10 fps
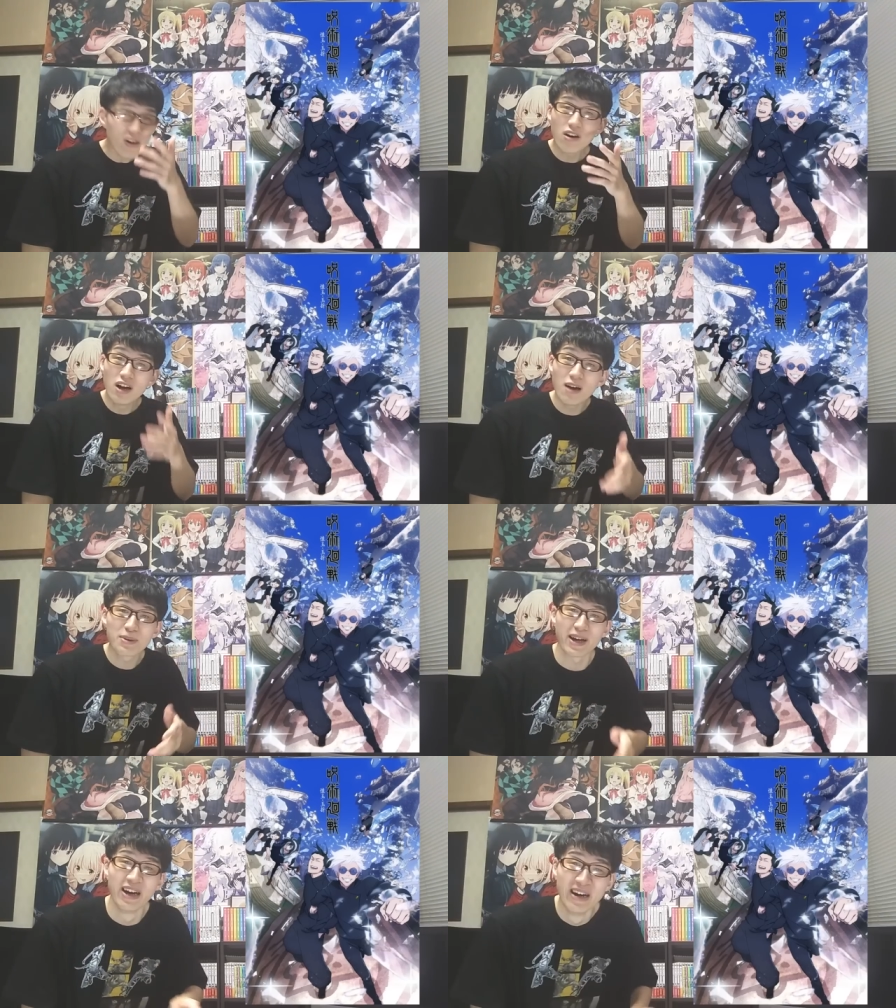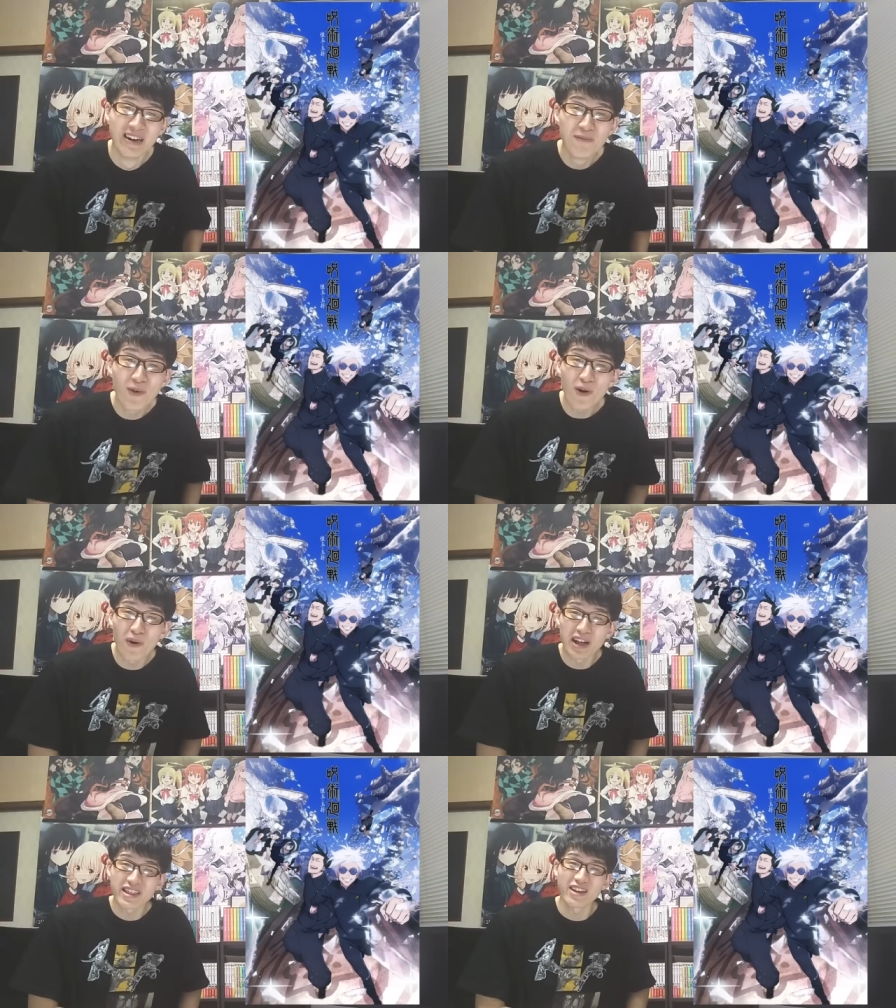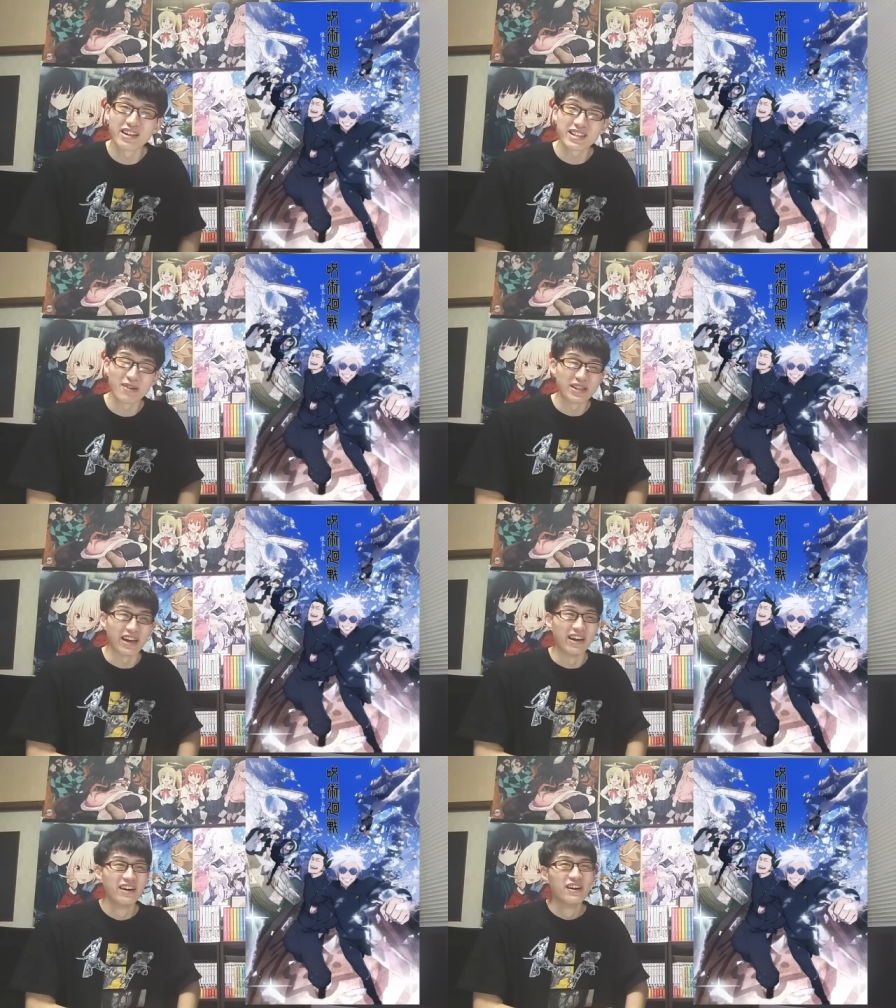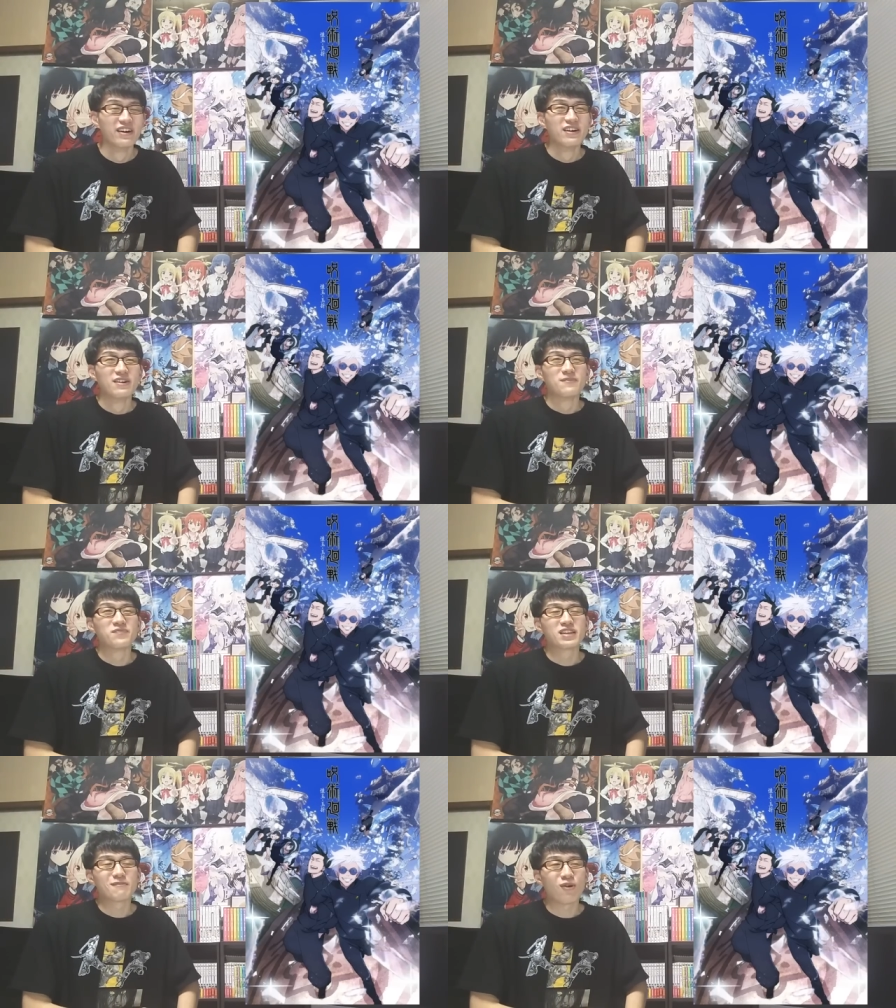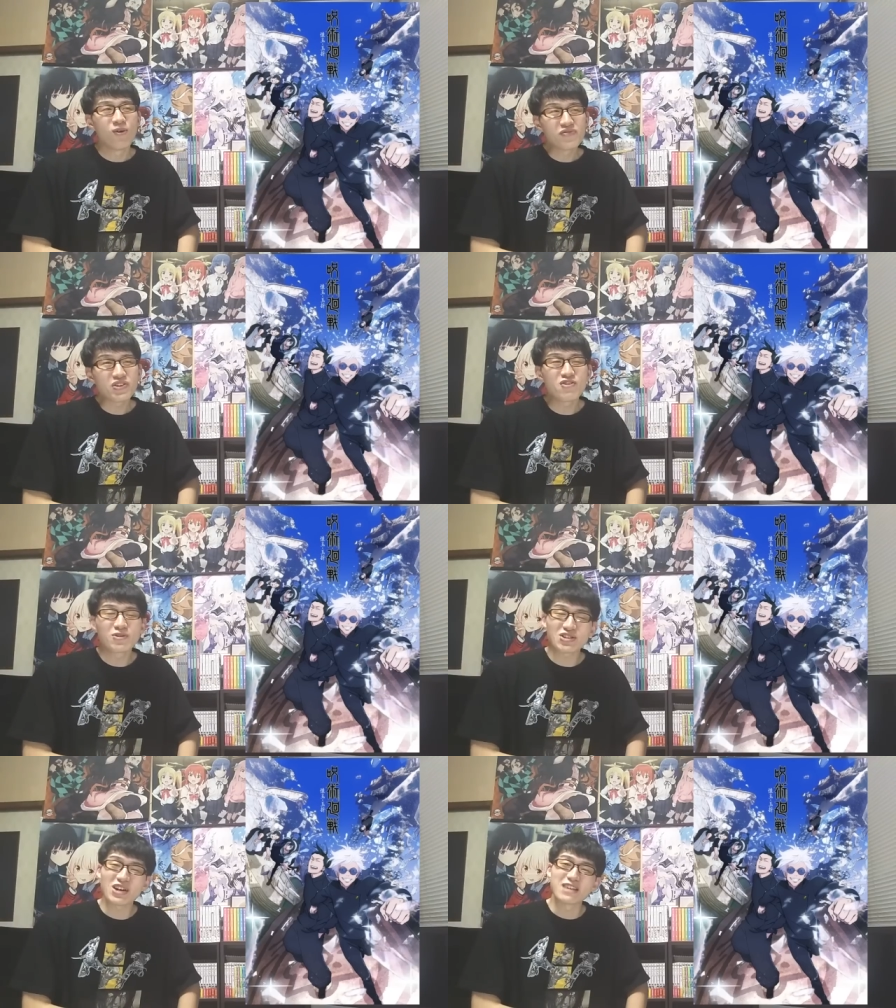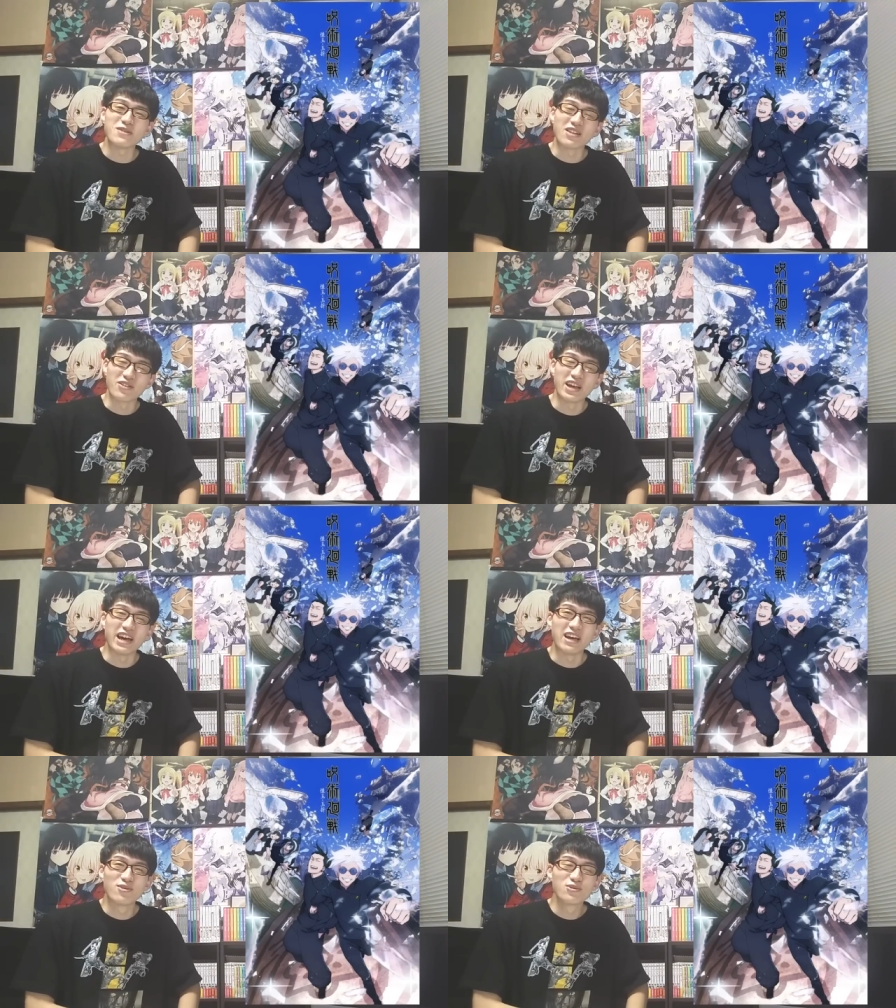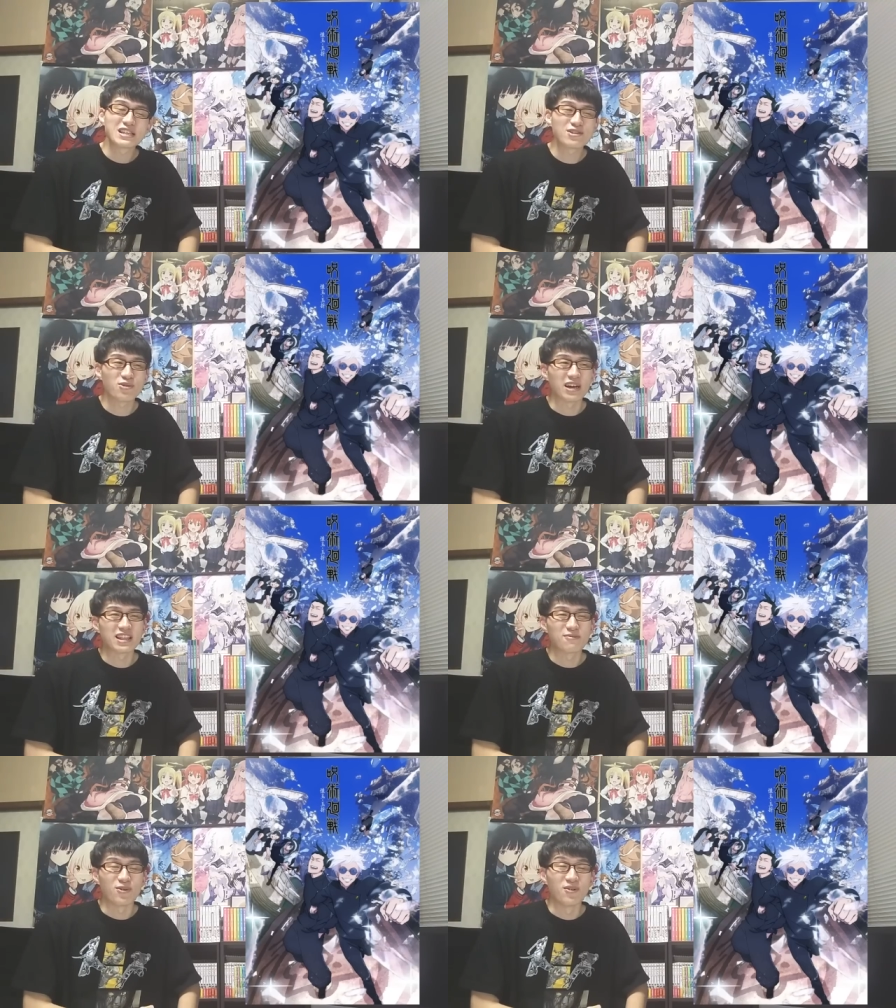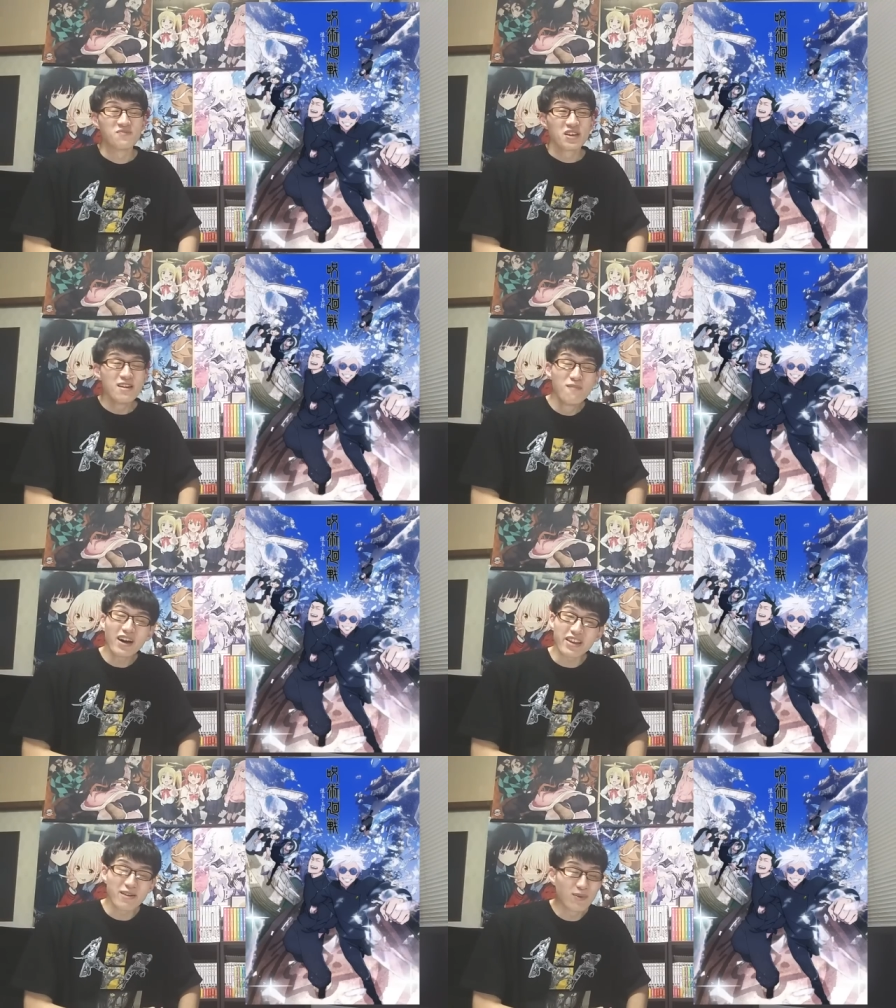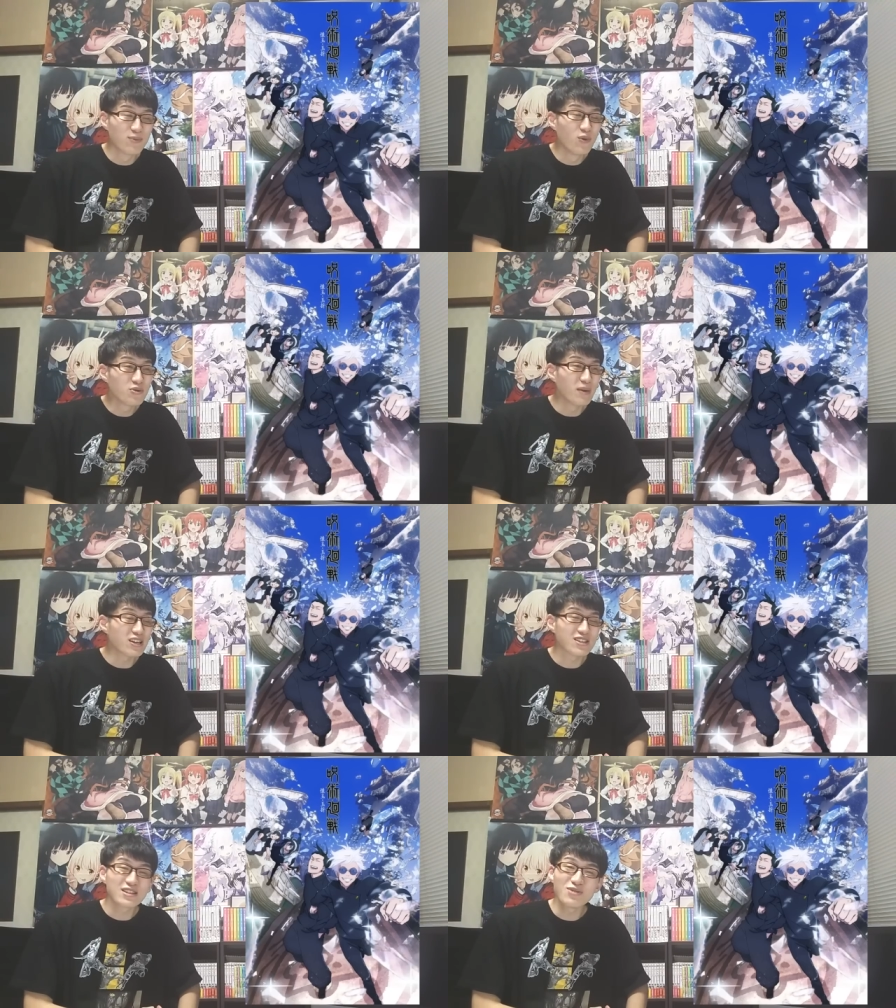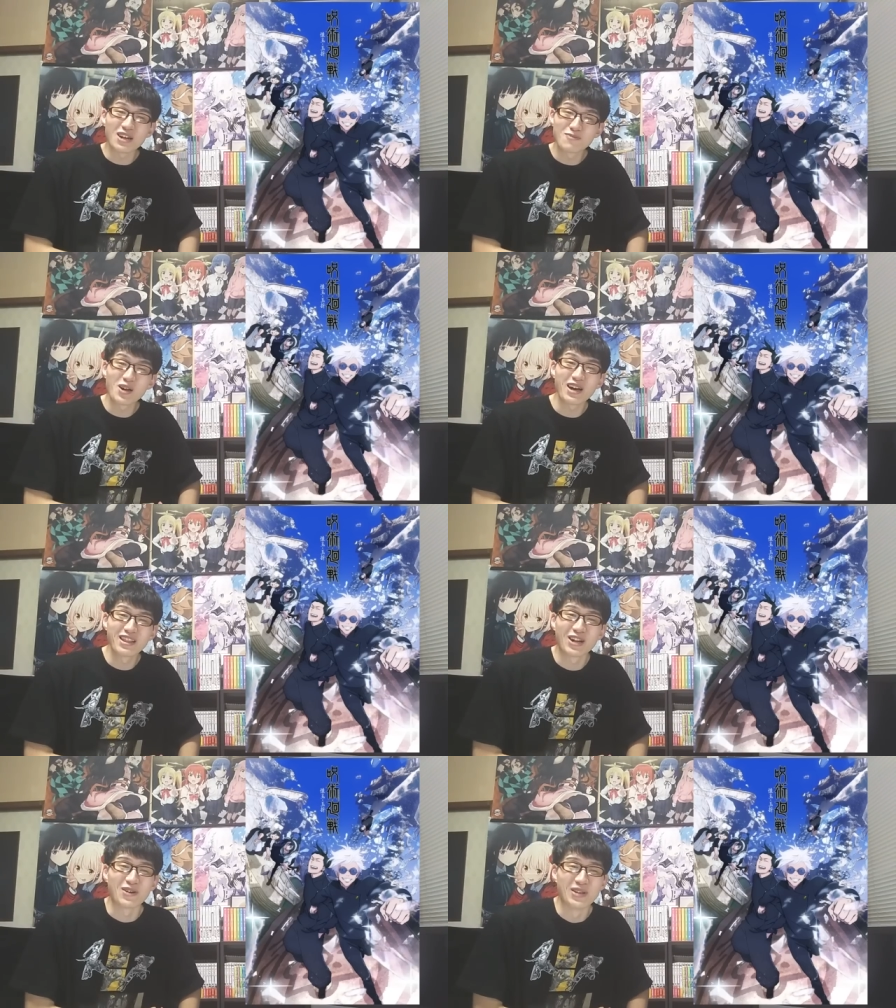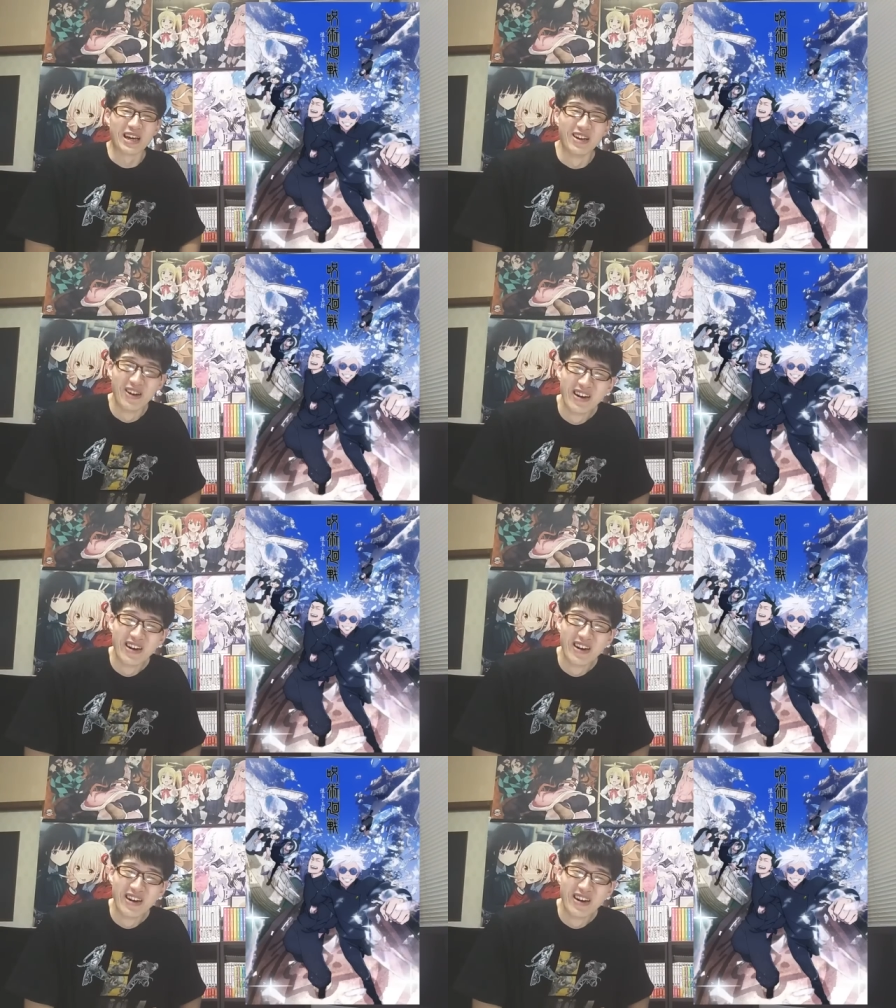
えみたいなもう終わったんですかみたいなやっぱ本当に面白いアニメだとね同時視聴とかやってもえまだえもうまだ次の話まだやんないのかみたいな